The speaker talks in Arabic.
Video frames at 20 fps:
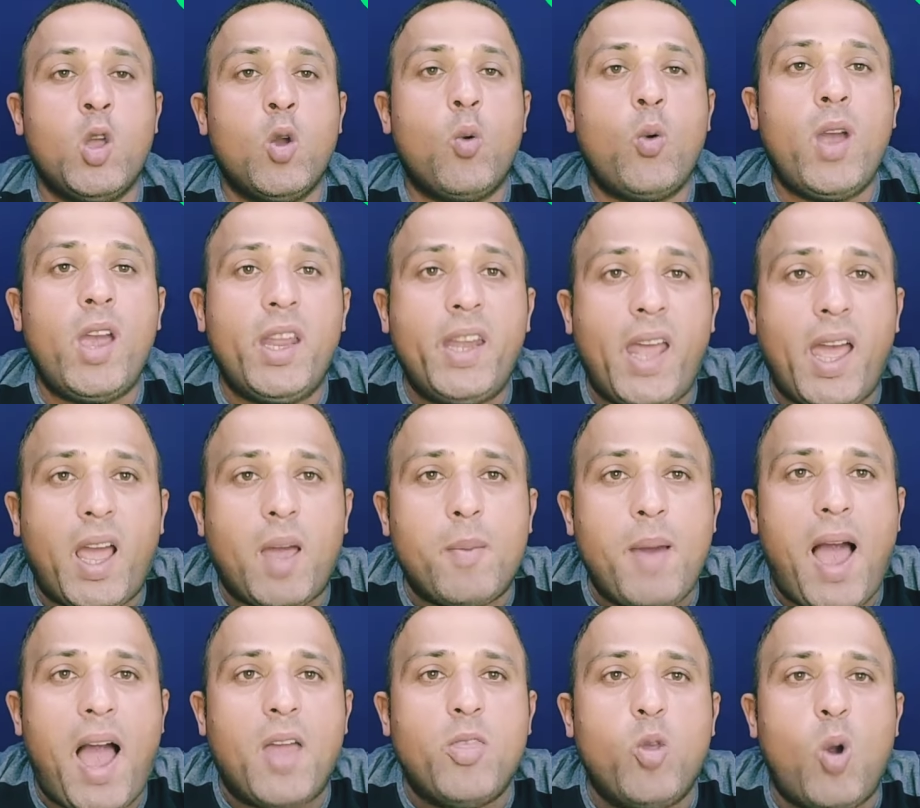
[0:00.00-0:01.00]
وهنا يا
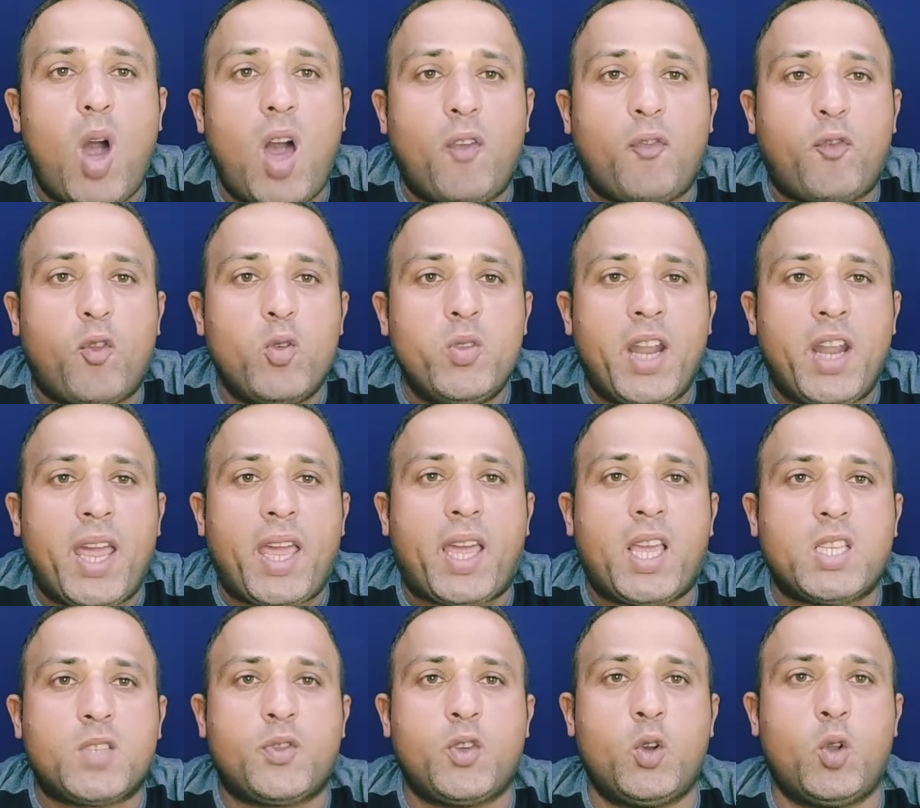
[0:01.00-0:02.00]
جماعه نقف
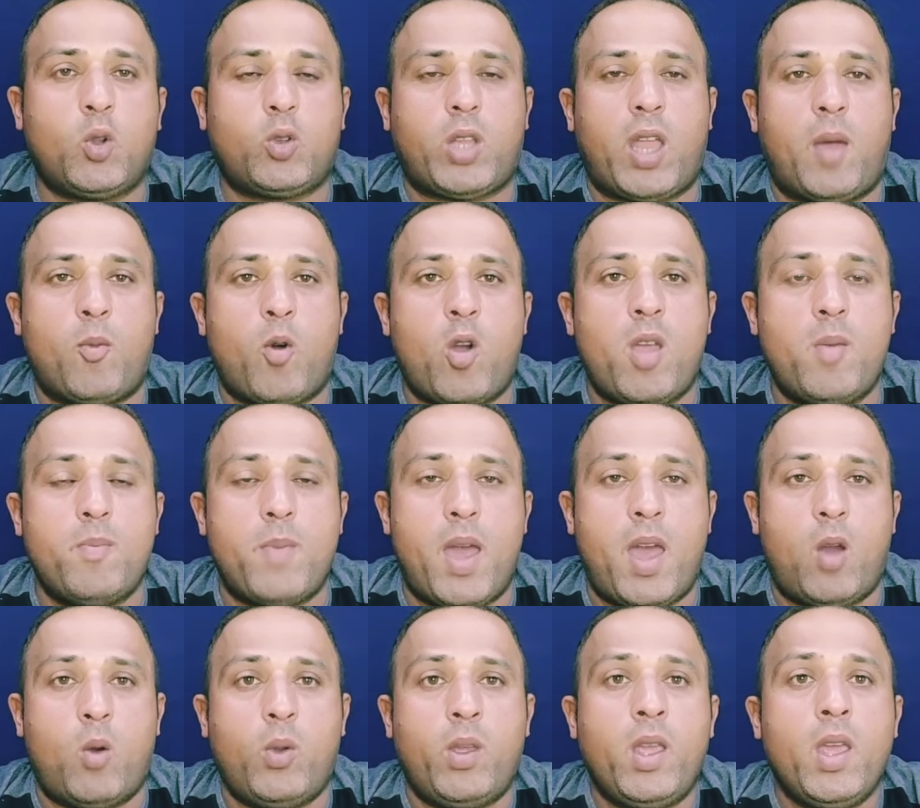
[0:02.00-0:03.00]
ونركز في نقطه مهمه
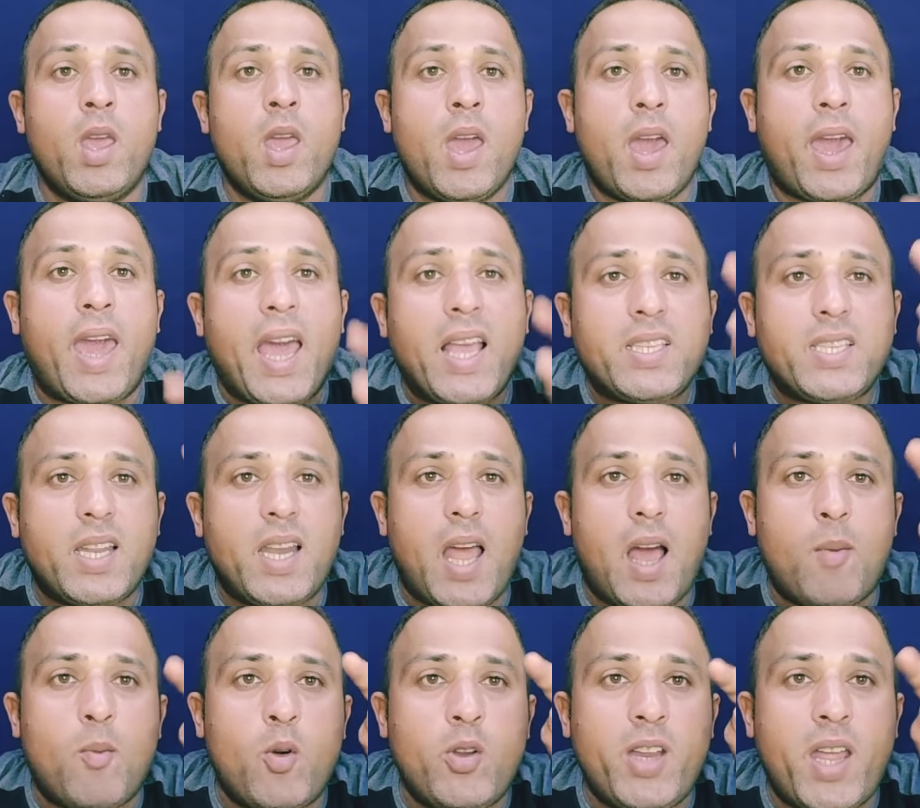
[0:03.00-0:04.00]
قوي غاز
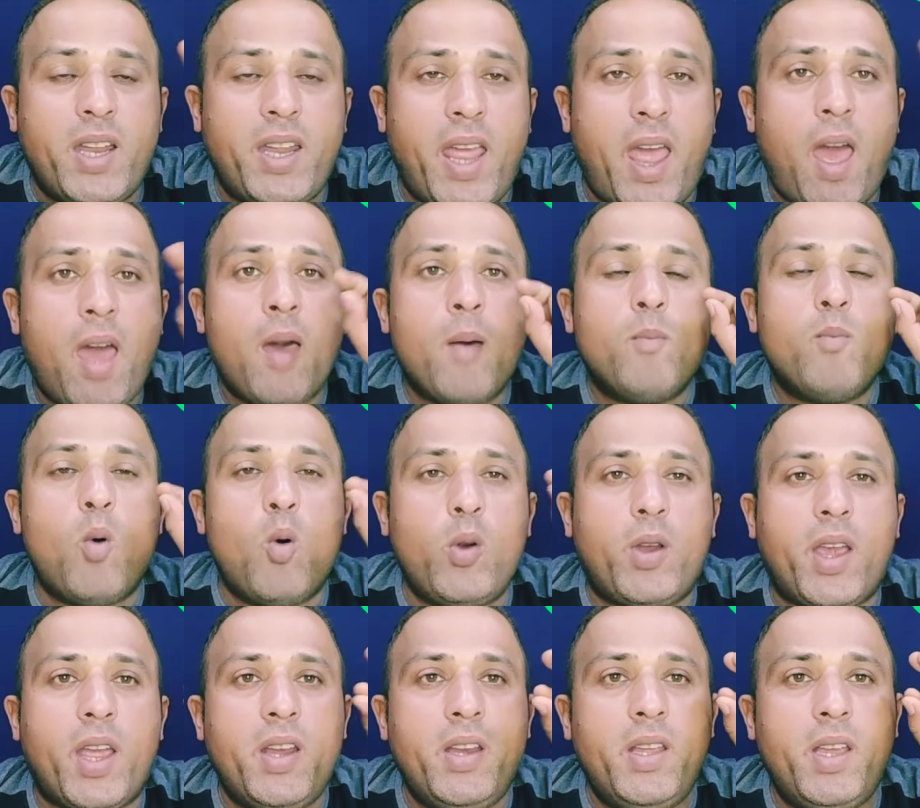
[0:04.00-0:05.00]
الامونيا ده
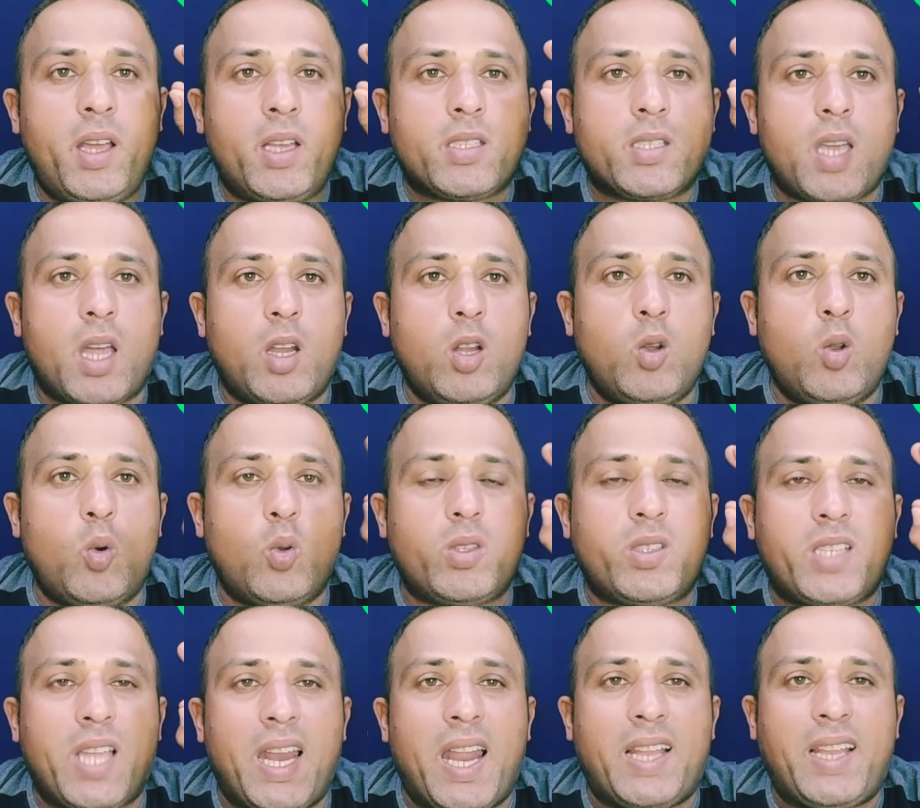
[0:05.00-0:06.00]
ممكن يحصل له
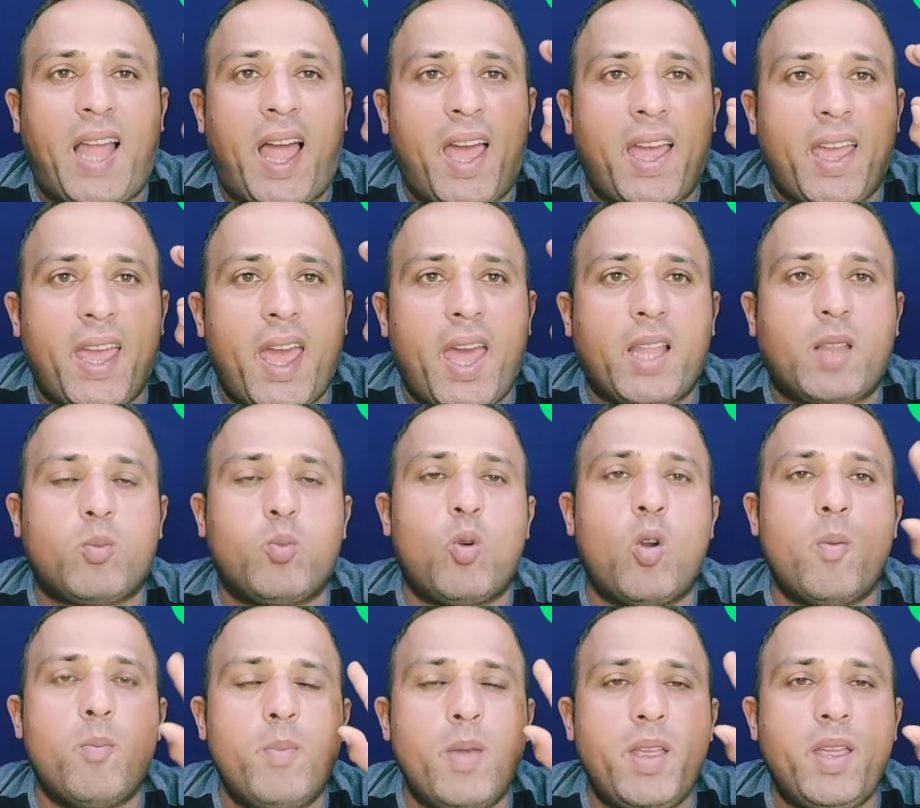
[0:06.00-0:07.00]
ثلاث حاجات
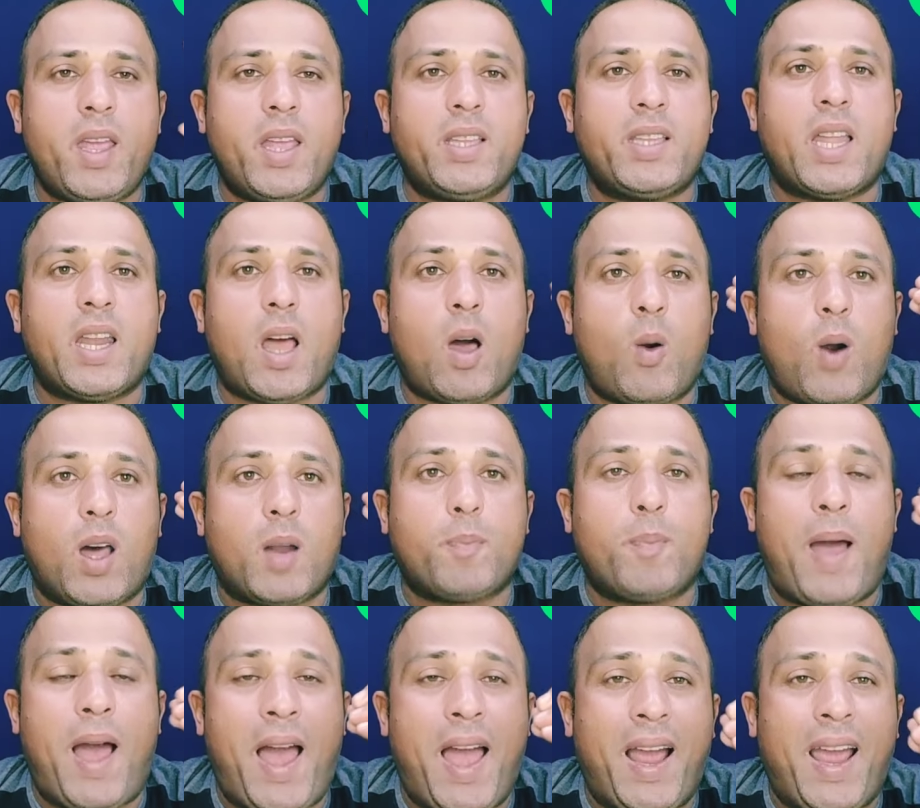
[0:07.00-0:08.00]
مهمين جدا او
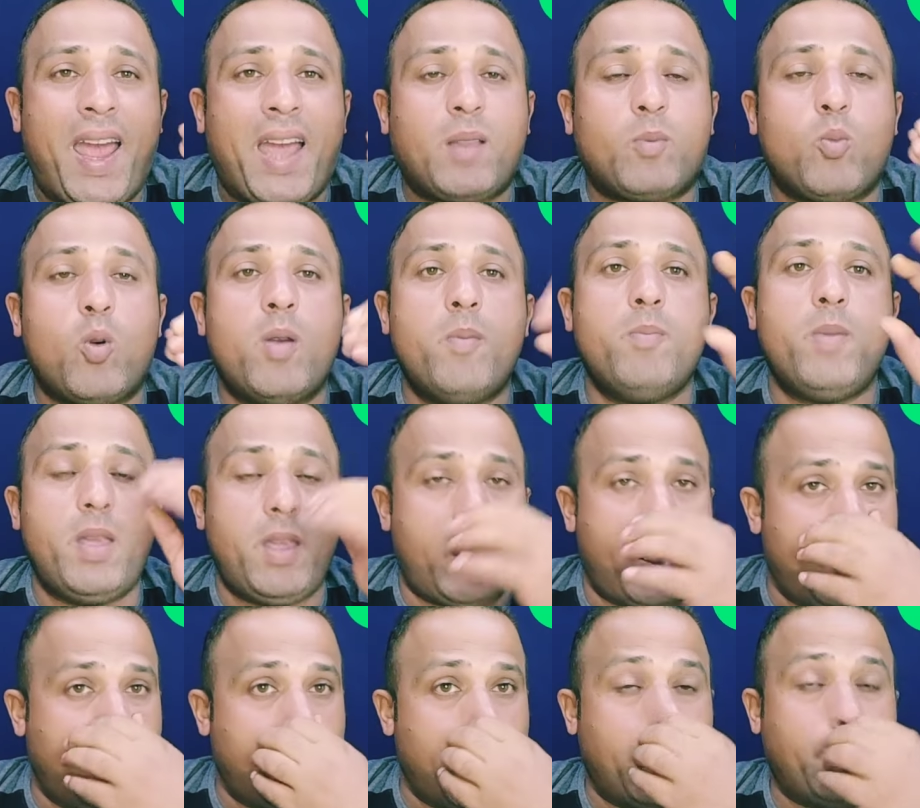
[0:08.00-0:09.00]
اربع حاجات مهمين
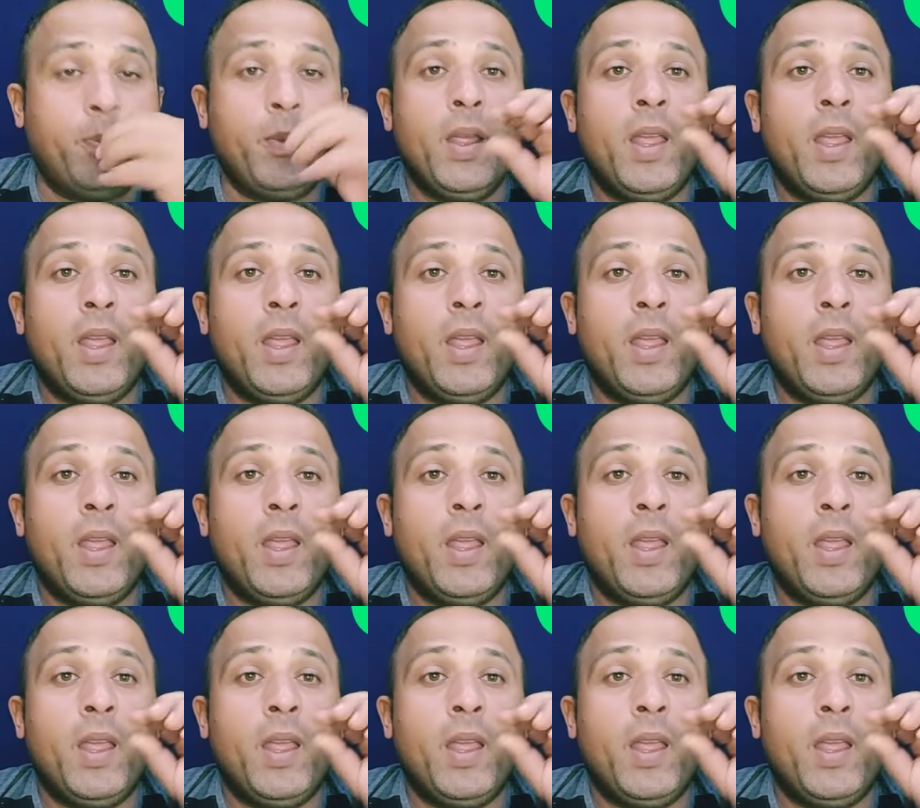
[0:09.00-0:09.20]
جدا